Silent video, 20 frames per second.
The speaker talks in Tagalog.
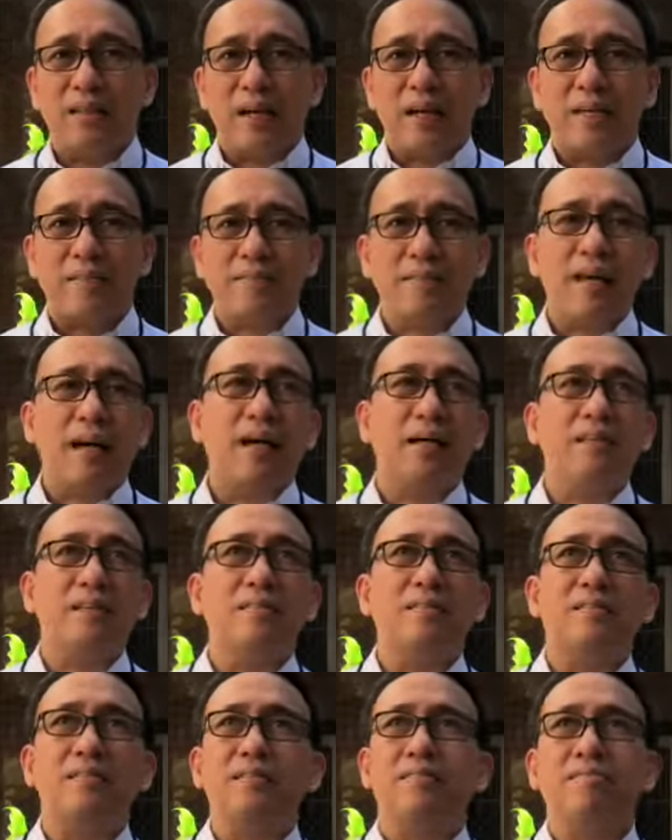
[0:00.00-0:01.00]
handang
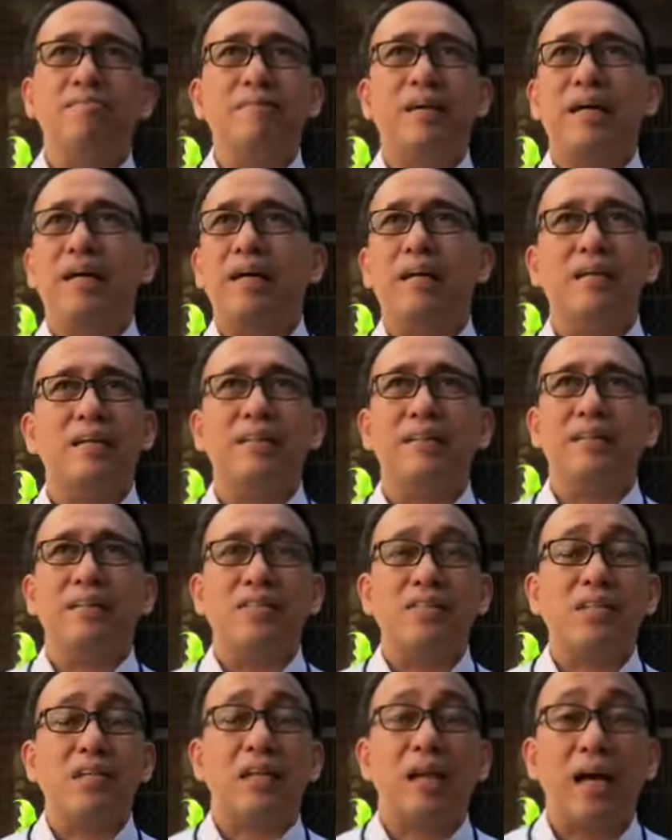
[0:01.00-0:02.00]
ah,
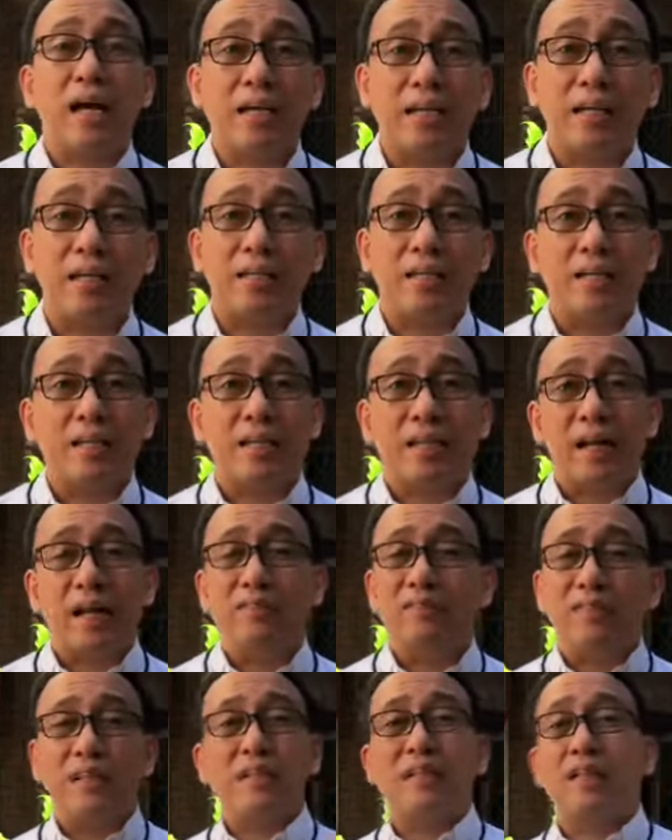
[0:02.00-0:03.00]
sirain ang
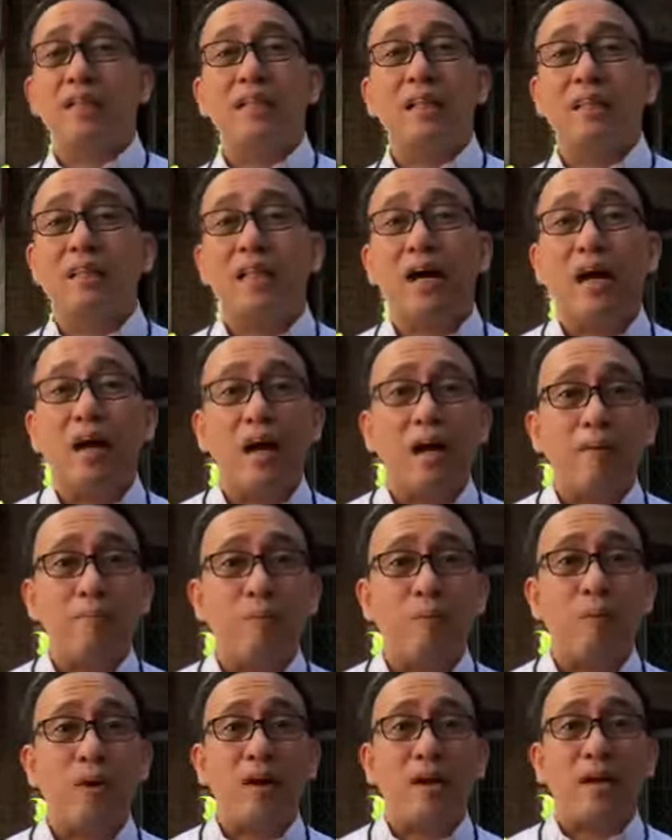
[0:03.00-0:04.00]
dignidad ng
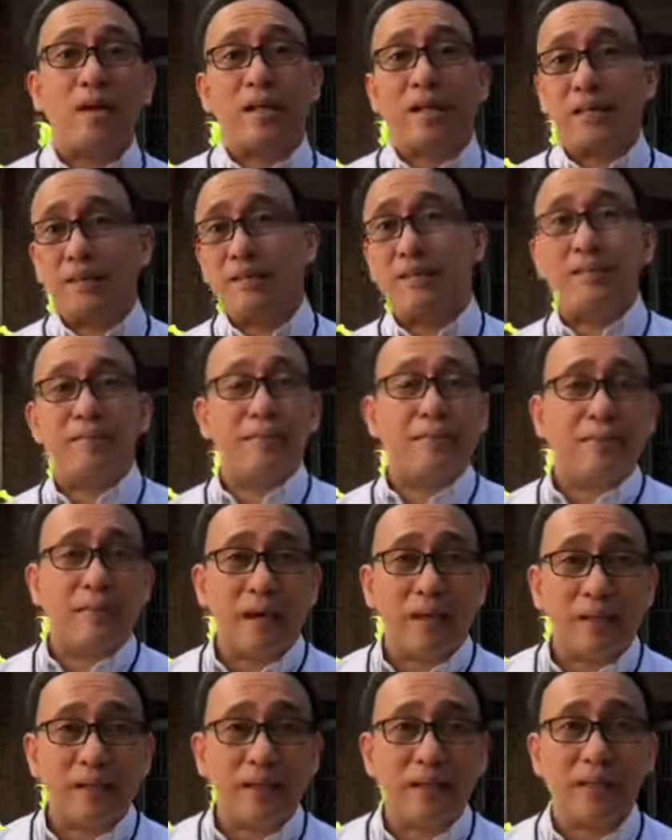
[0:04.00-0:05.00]
kapwa, kaya nagtitinda
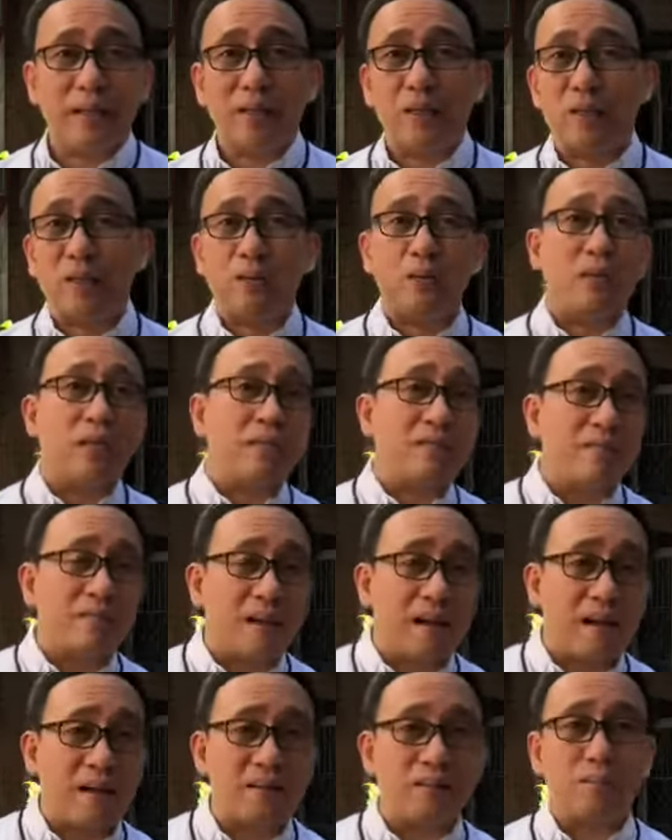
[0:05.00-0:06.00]
ka ng ganito, ng
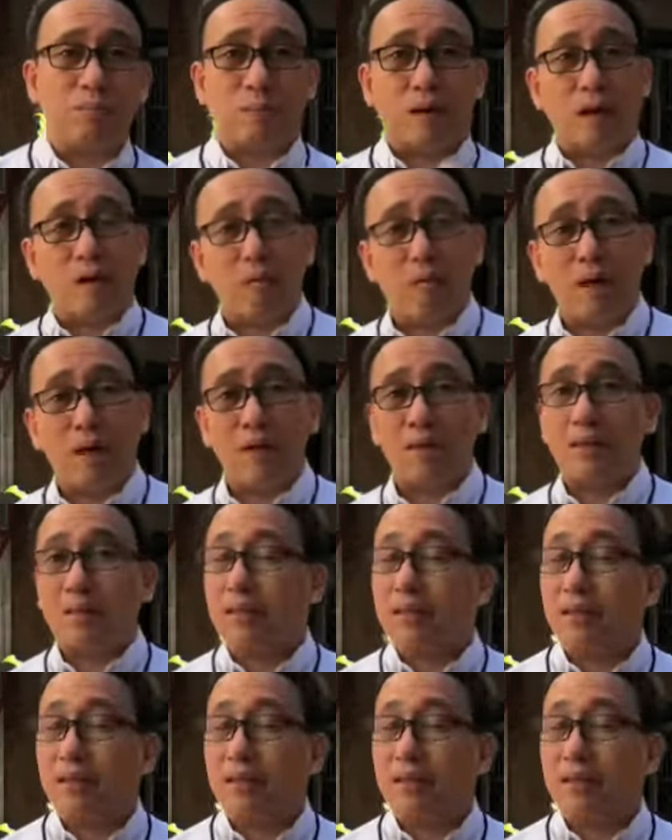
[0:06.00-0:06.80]
drugs, bawal. Eh.